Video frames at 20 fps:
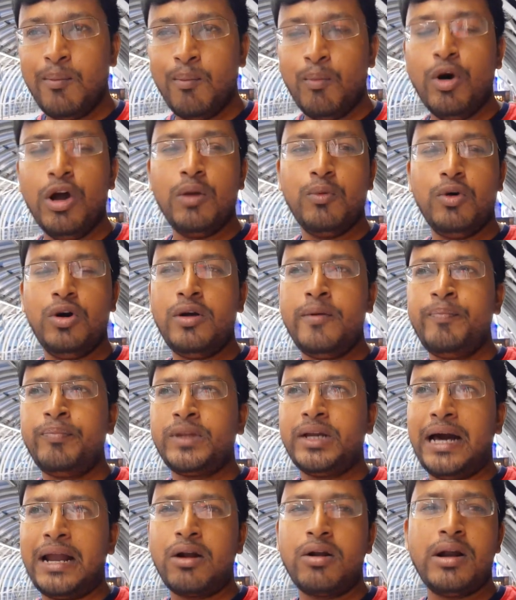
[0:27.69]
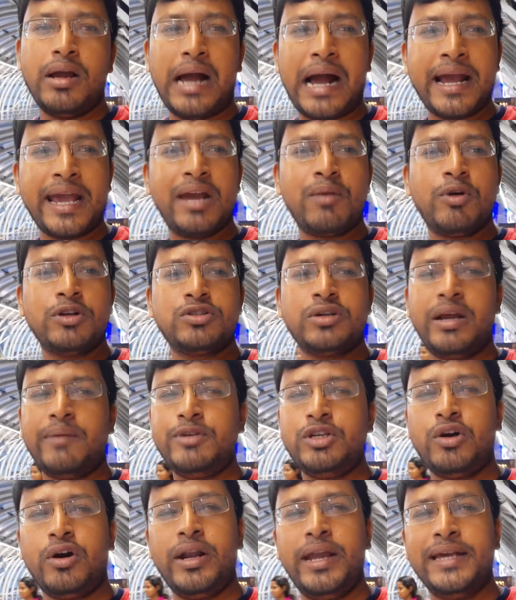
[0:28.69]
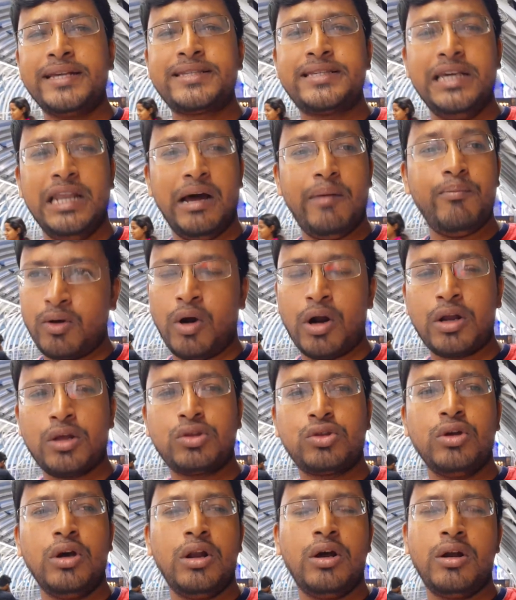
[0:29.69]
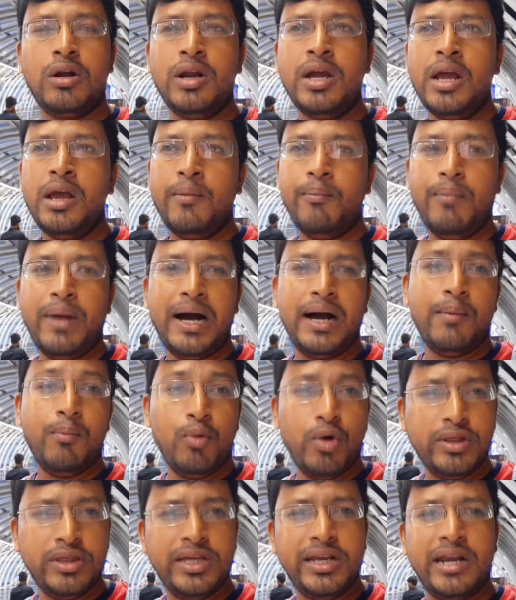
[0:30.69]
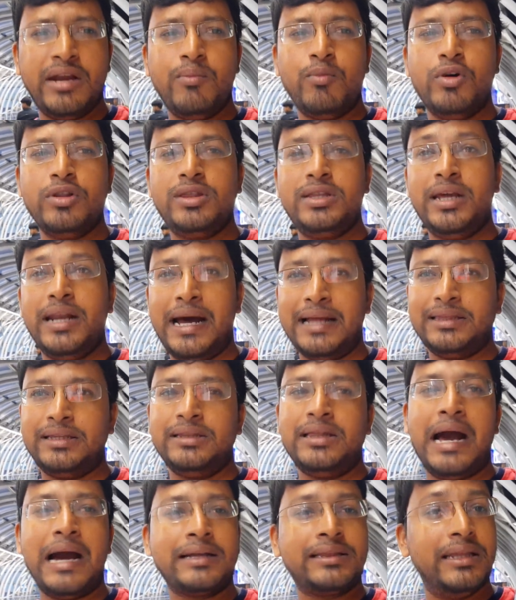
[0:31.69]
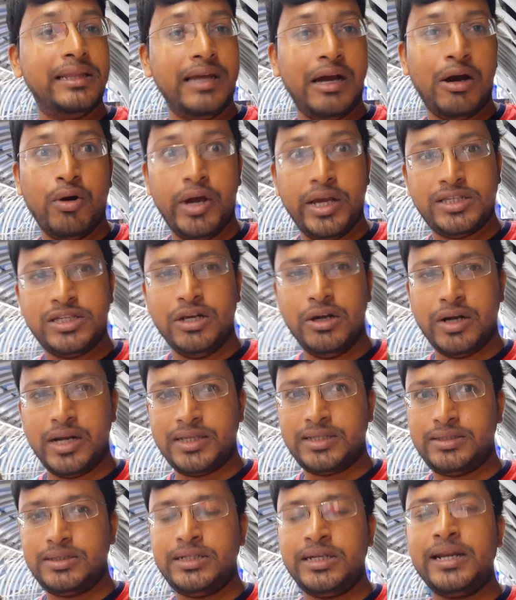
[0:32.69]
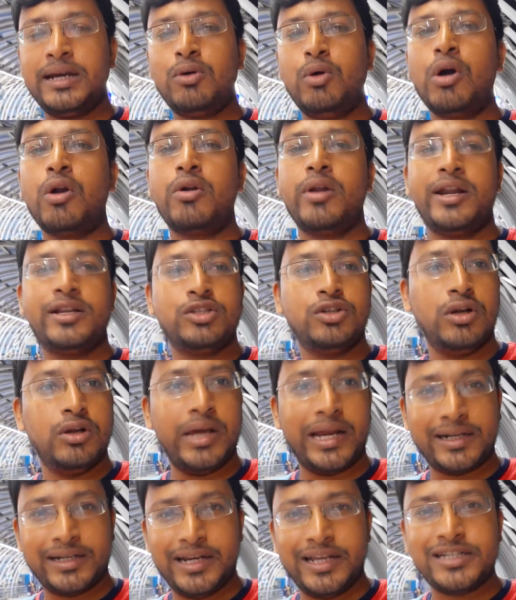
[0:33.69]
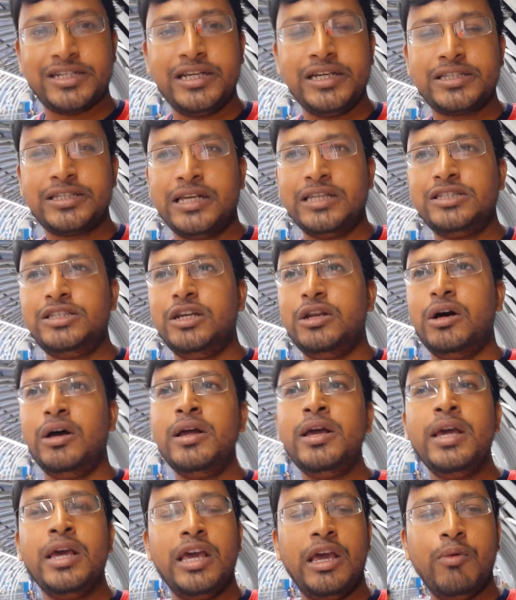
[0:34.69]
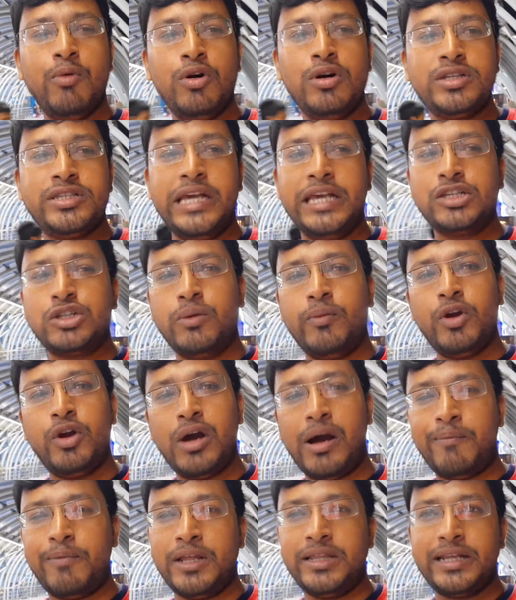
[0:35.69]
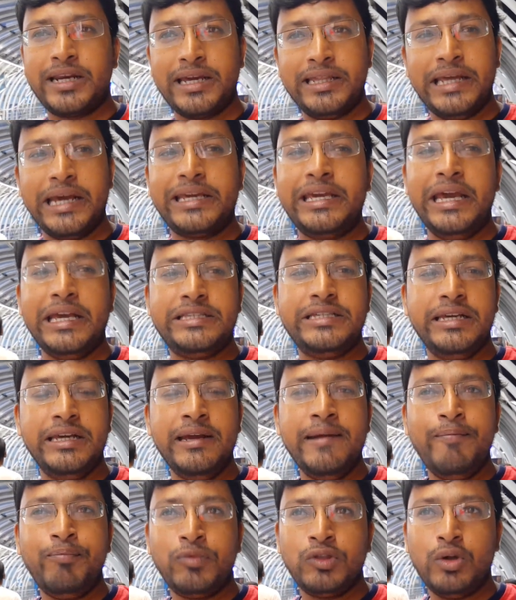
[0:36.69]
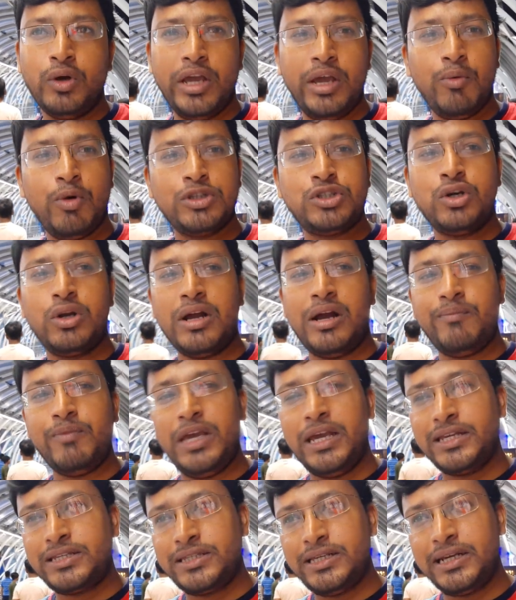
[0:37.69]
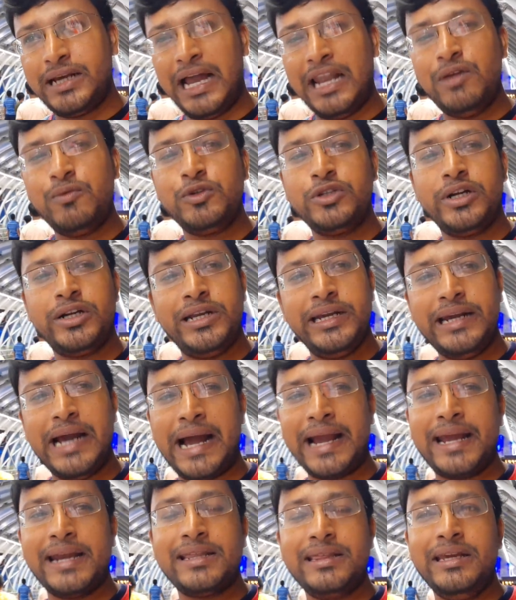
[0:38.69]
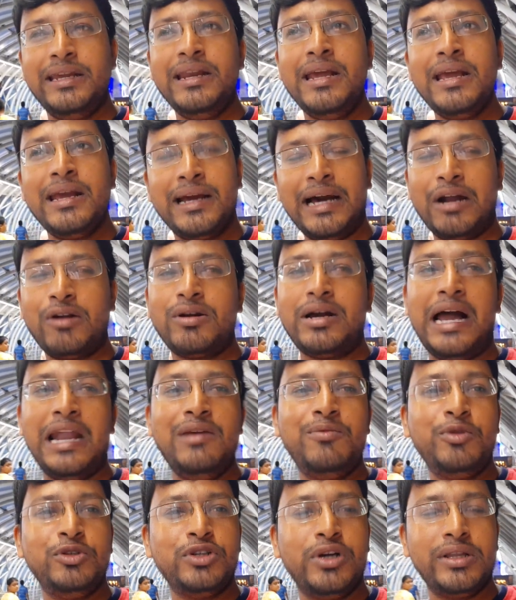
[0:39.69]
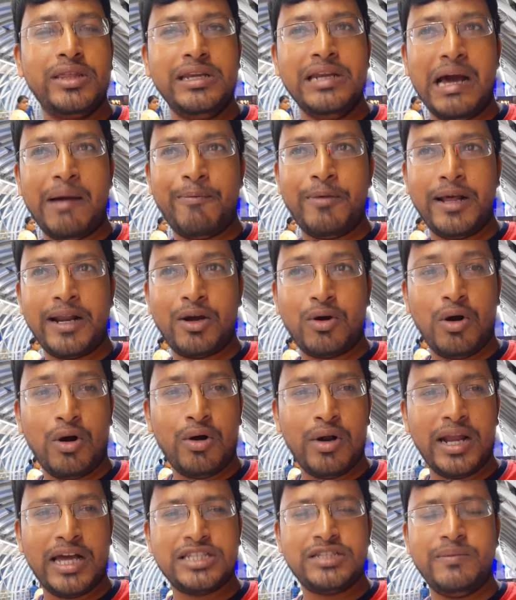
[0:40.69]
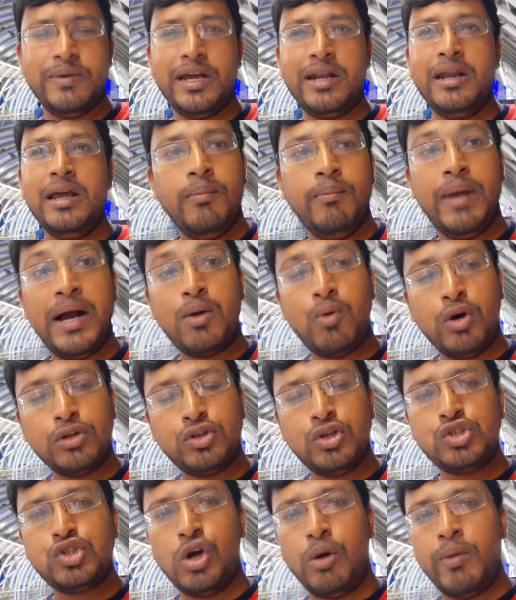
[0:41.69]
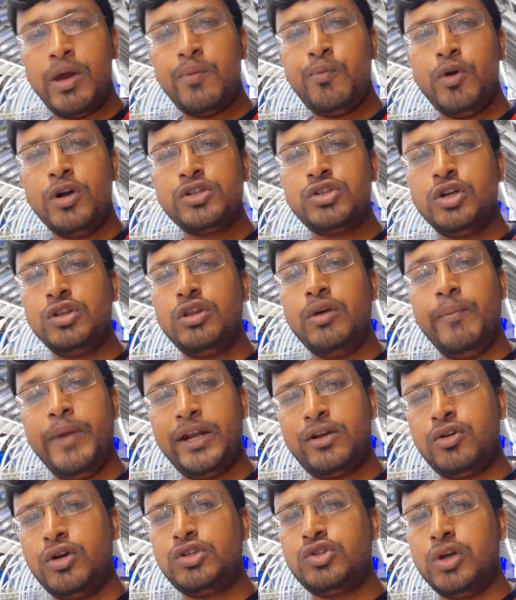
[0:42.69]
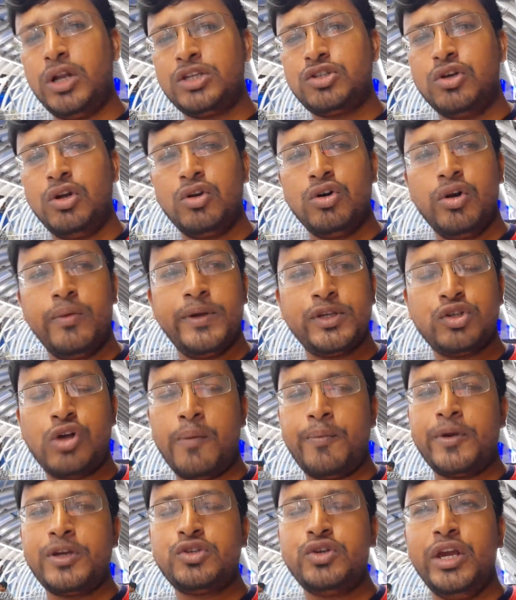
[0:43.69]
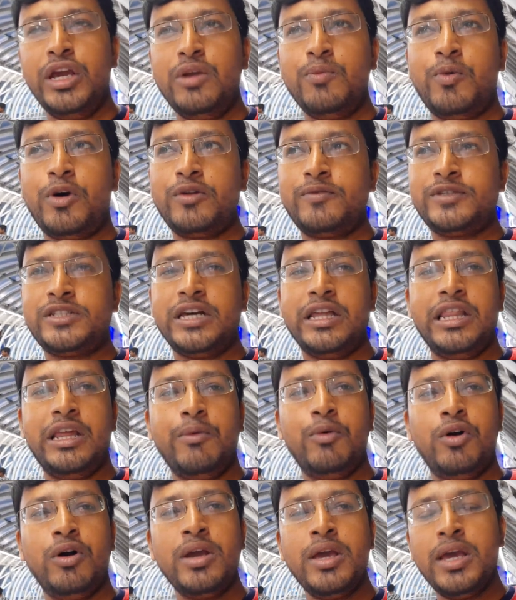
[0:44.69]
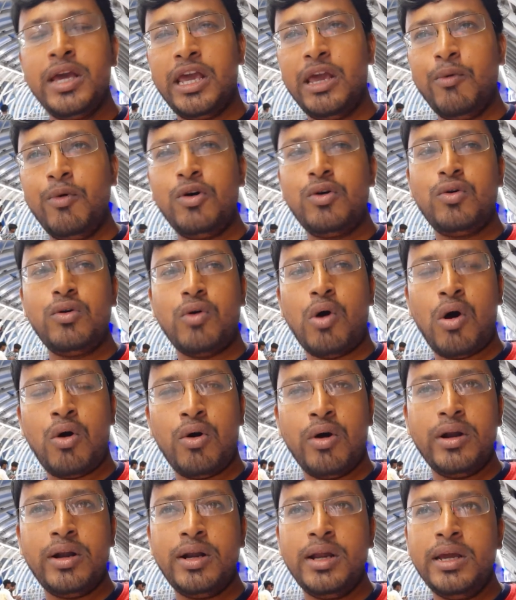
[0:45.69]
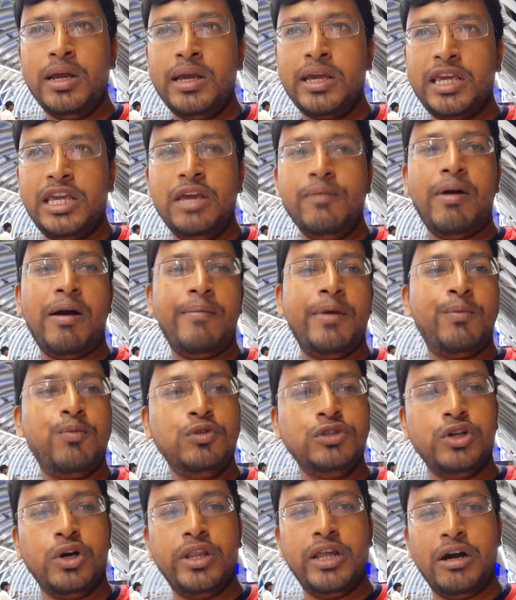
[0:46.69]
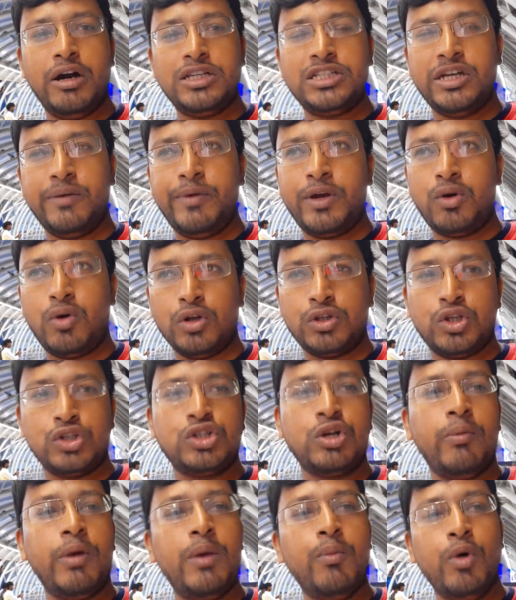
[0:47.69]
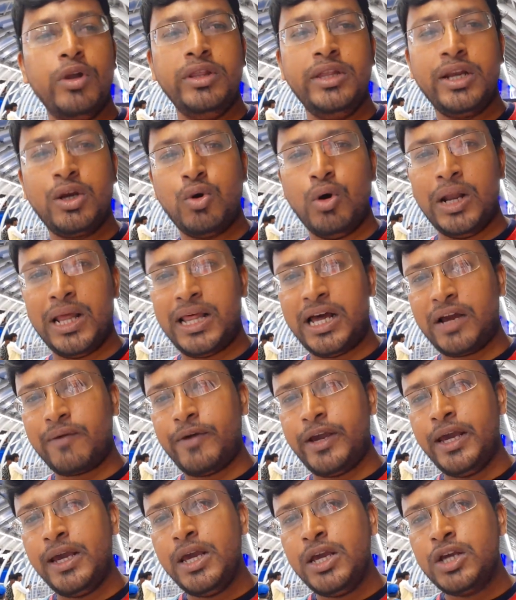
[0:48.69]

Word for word: বলবো কারণ আগের বছর আমি যখন এসছিলাম হঠাৎ তোলন বা মন্দিরের মধ্যে রাতে থাকতে দেওয়া হয়েছিল না যেটা করোনার জন্য একটা রেস্ট্রিকশান ছিল এবং সেই সময় আপনাদেরকে দেখিয়েছি তো এবছর আমি এসছি কালী পুজোর ঠিক আগের দিন কারণ কালী পুজোর দিন আপনারা কখন আসবেন বা কত সময় পর্যন্ত মেট্রো চলাচল করবে সব কিছু ইনফরমেশান দেবো এবং কখন কিভাবে পুজো দেওয়া যাবে কত সময় মন্দির খোলা থাকবে